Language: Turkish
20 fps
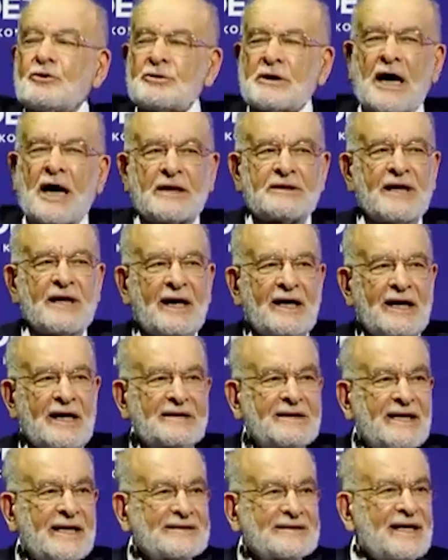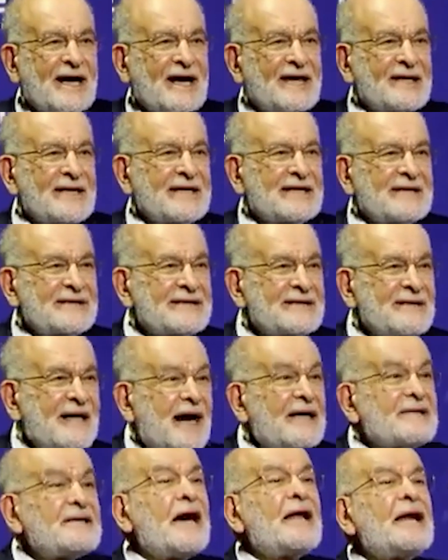O da adaletle sağlanır.
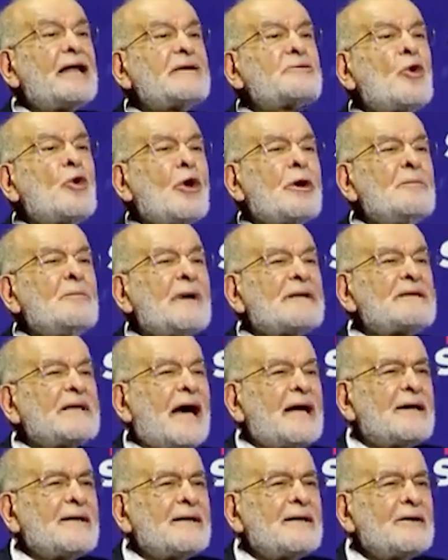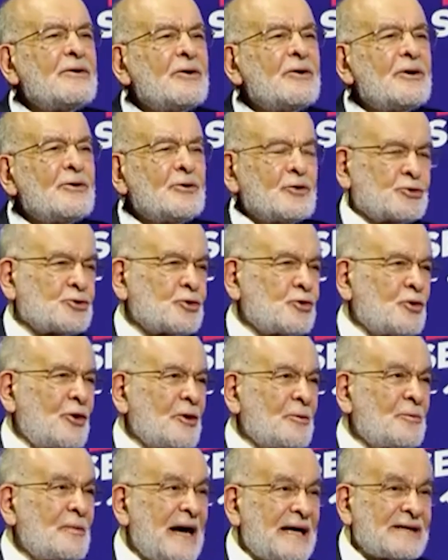Adalet olmadan huzur
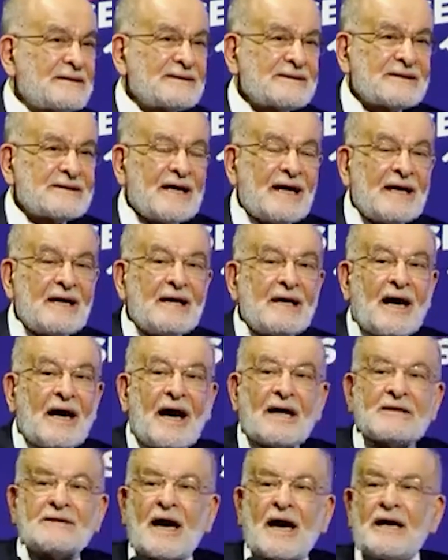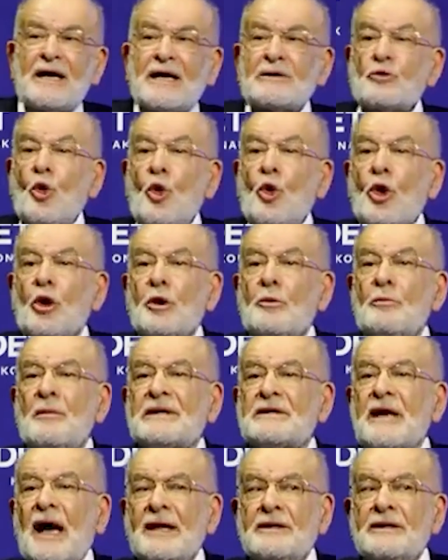olmaz. Adalet
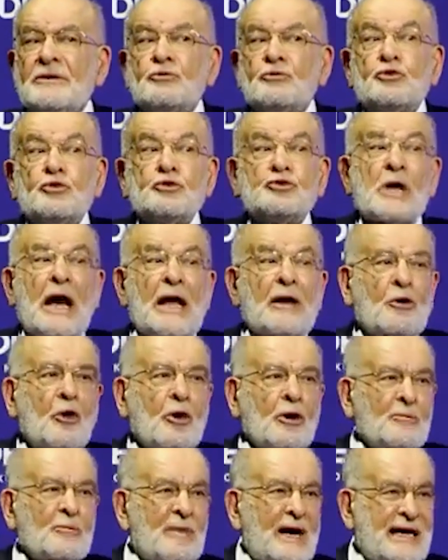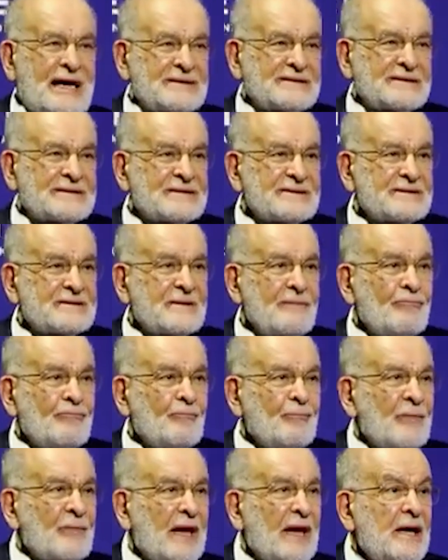olmadan düzen olmaz.
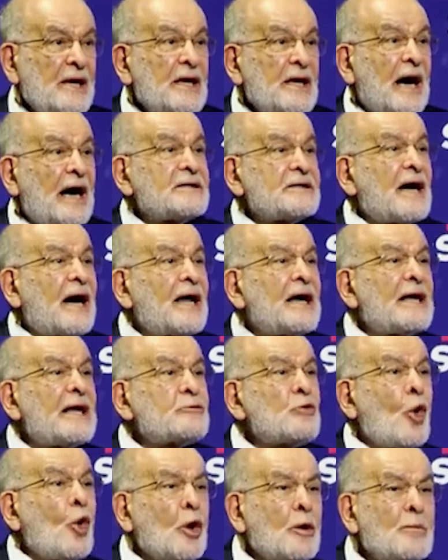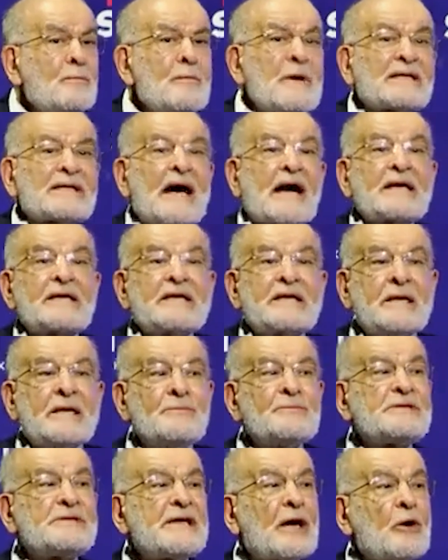Adalet olmadan
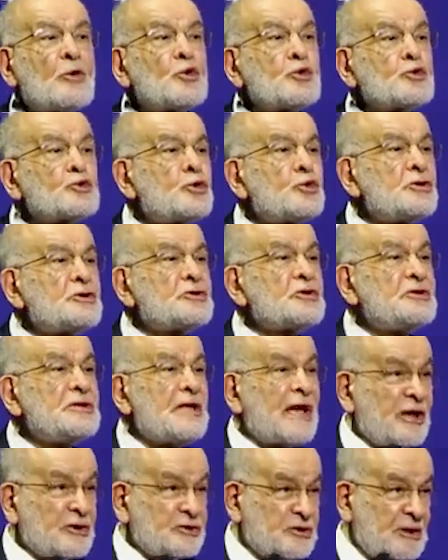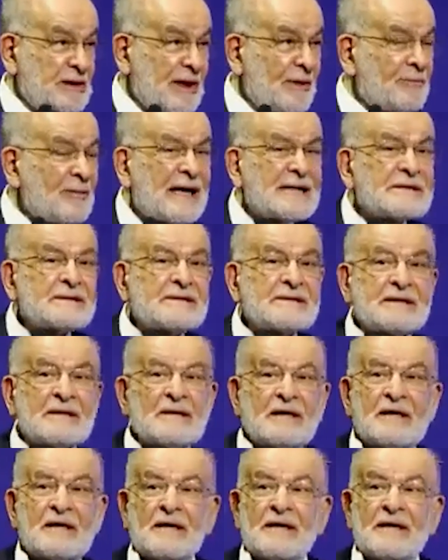kimse huzur içinde yaşayamaz.